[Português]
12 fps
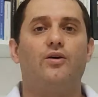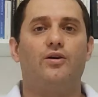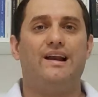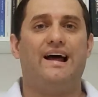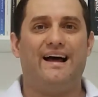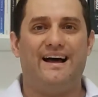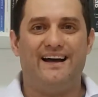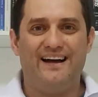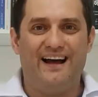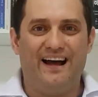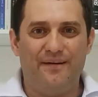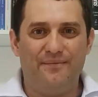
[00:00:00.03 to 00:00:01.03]

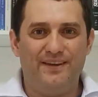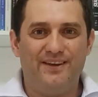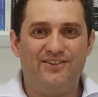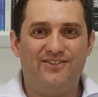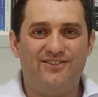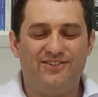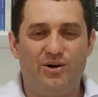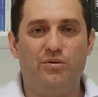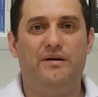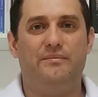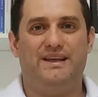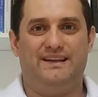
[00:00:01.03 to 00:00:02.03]
Olá, amigo
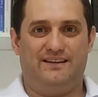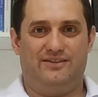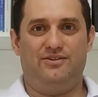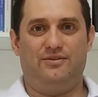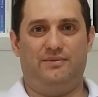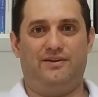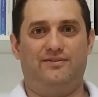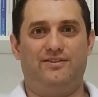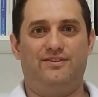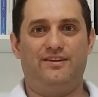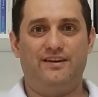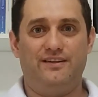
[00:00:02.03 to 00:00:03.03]
ou amiga, tudo bem com
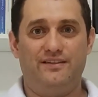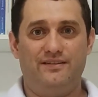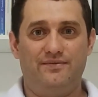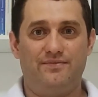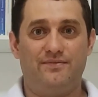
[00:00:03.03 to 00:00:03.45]
vocês?